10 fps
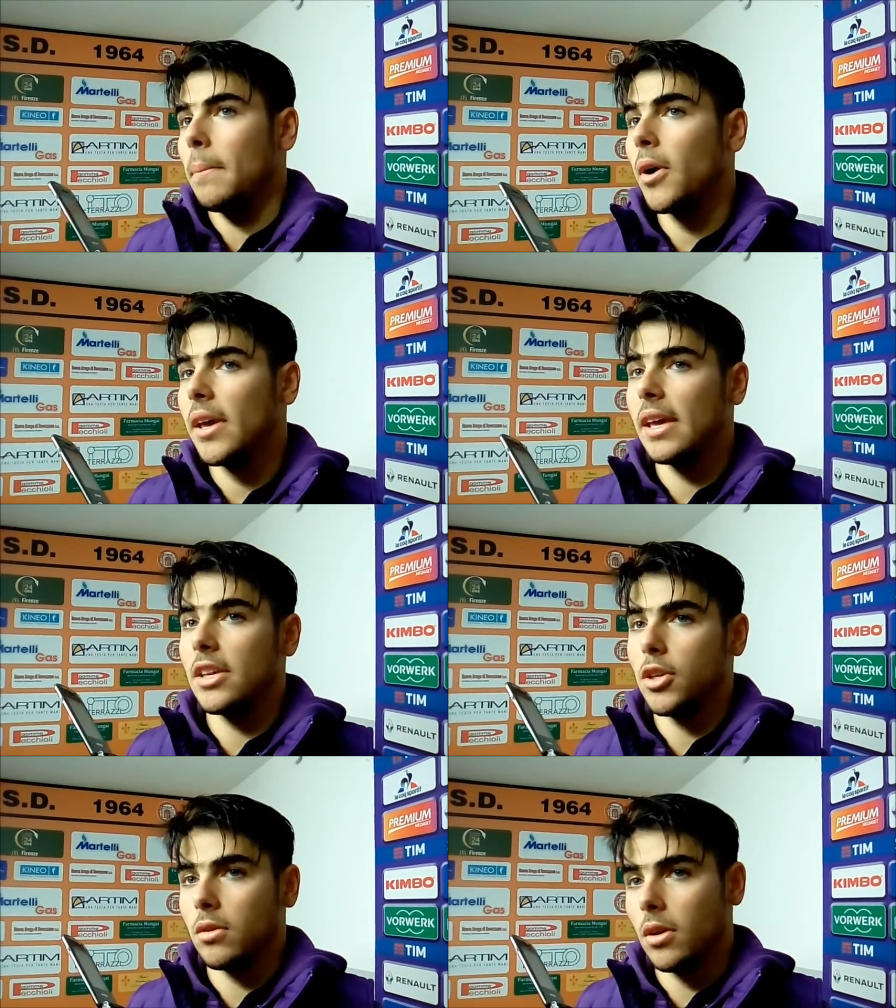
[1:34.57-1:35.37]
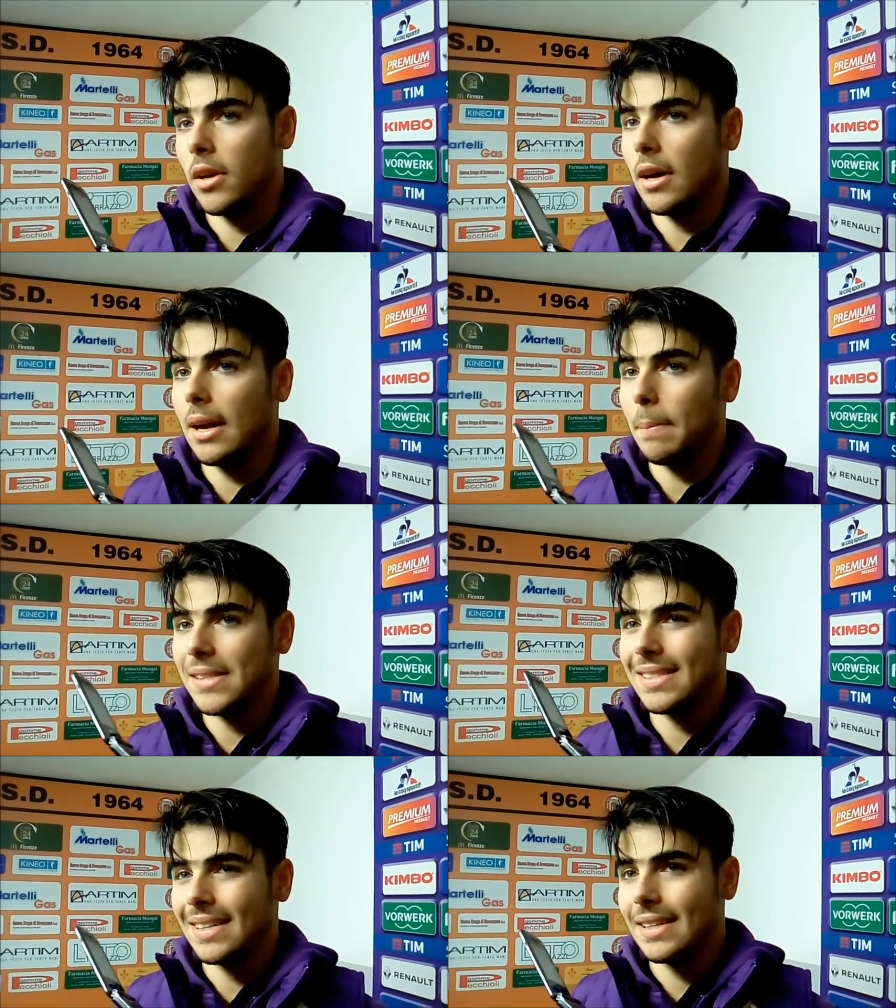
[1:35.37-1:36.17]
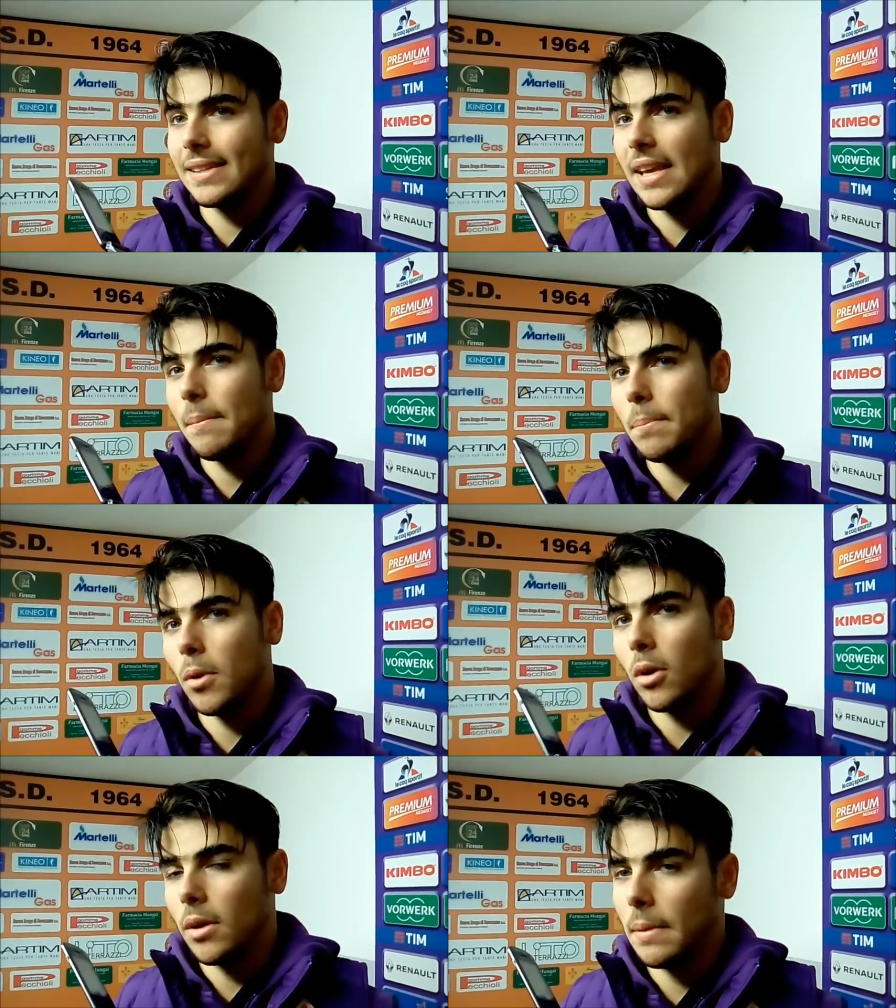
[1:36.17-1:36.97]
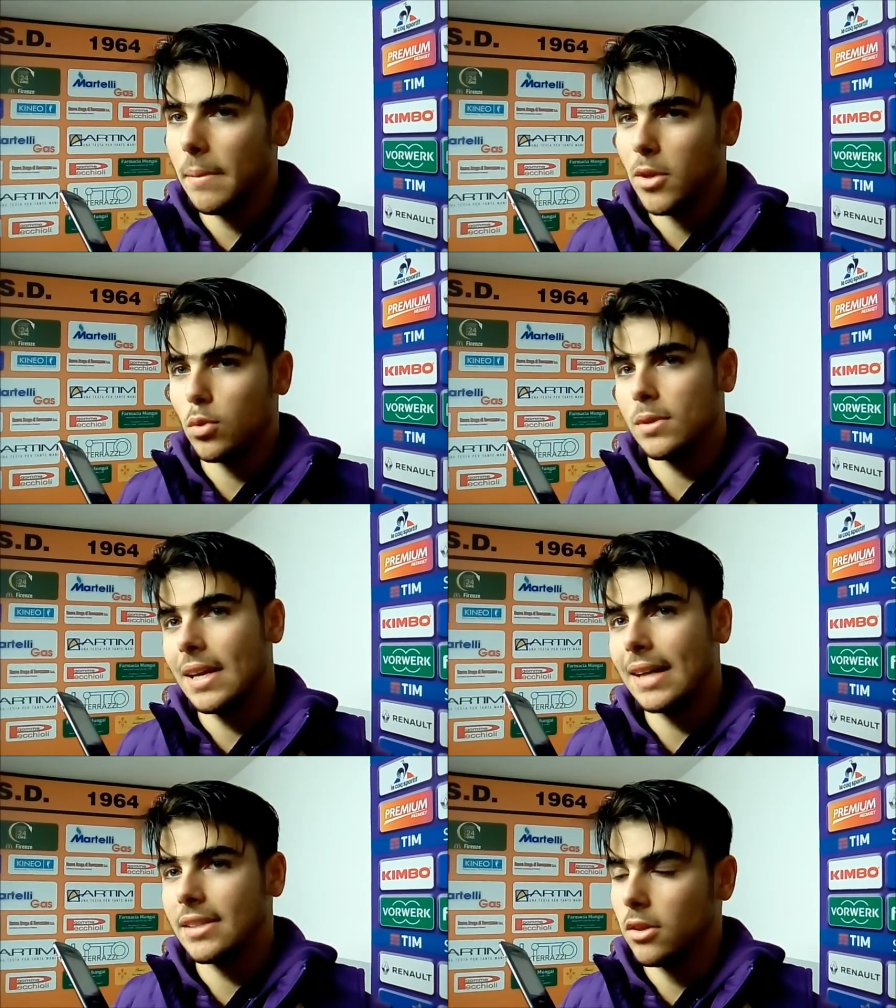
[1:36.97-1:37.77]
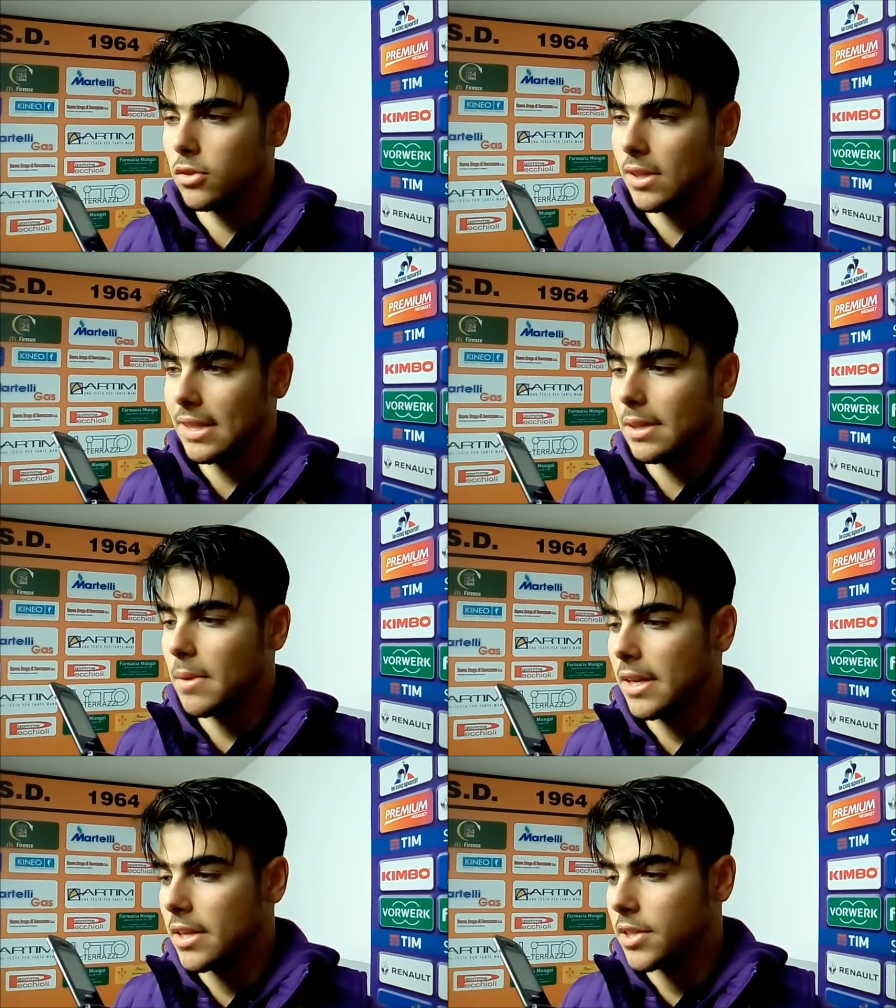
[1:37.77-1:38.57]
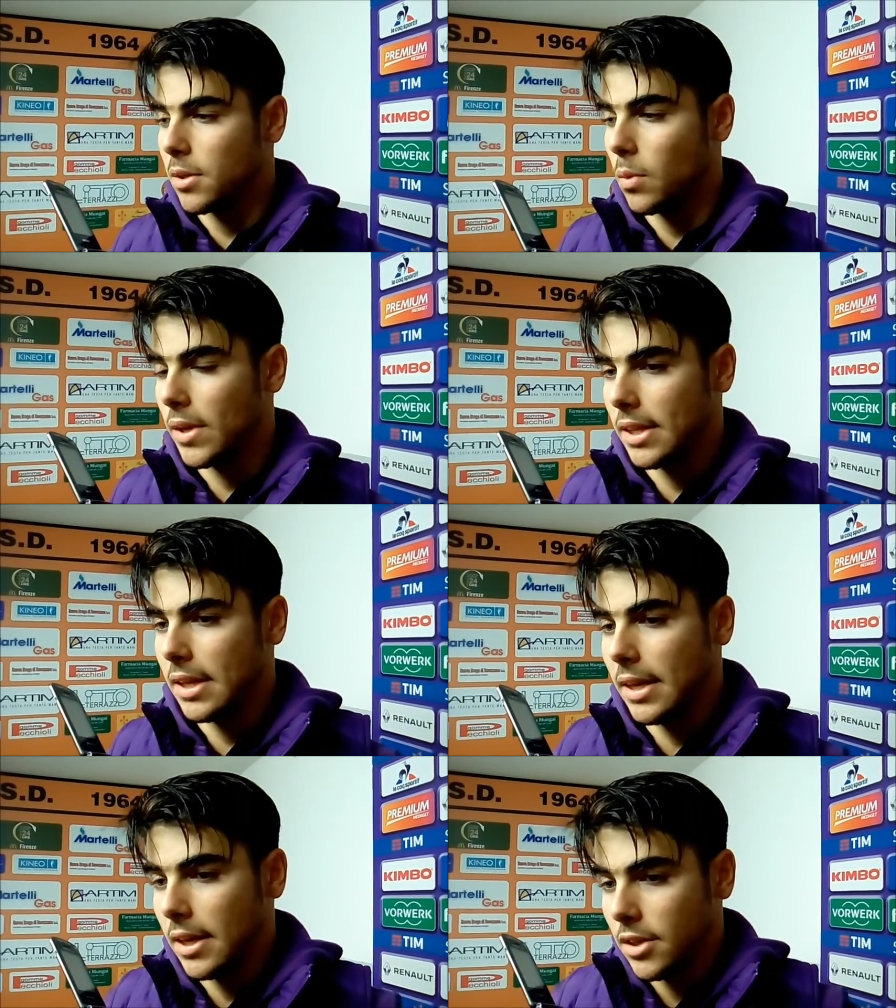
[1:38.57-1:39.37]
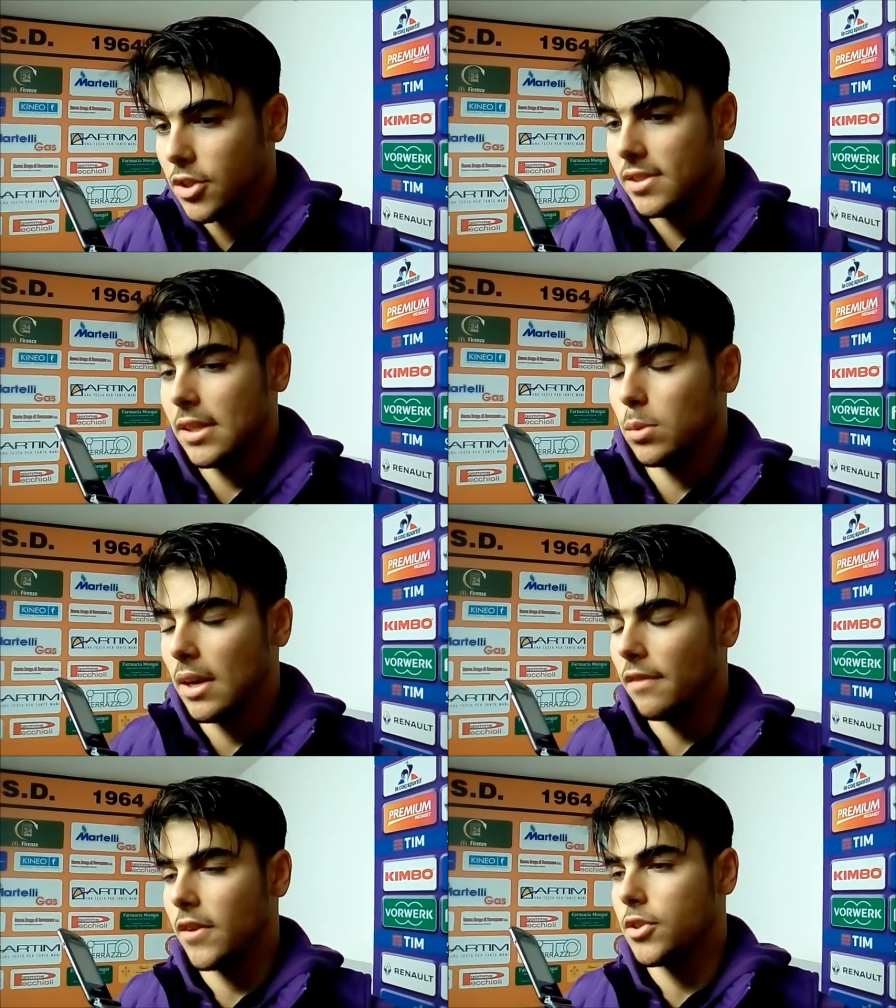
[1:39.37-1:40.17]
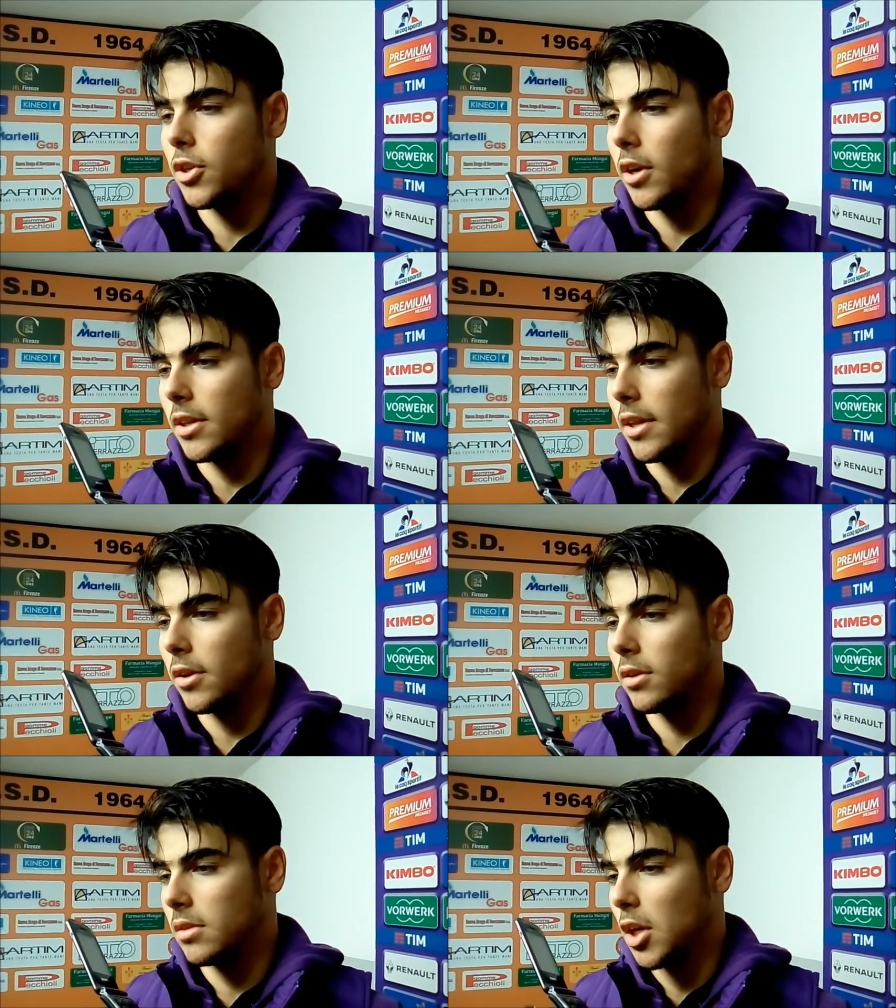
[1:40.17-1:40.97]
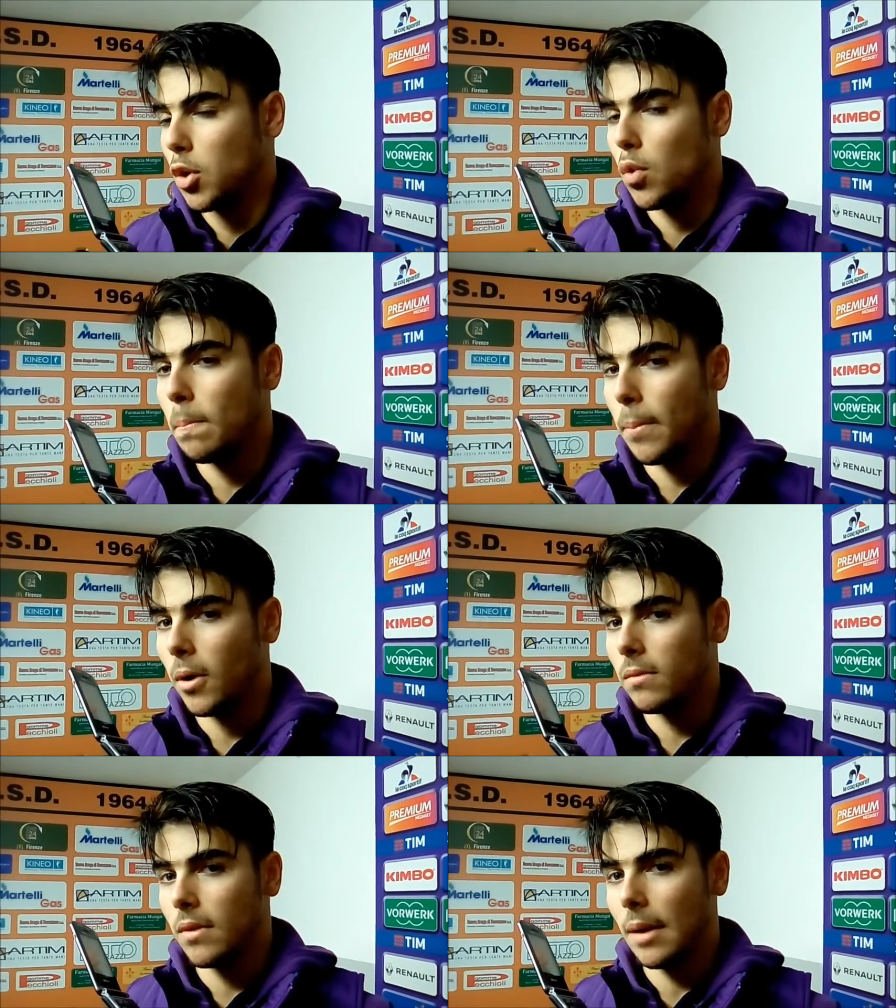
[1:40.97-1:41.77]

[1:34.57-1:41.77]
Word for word: Poi con il passare del tempo i primi risultati non sono andati benissimo, quindi c'è stata una riflessione del, del gruppo,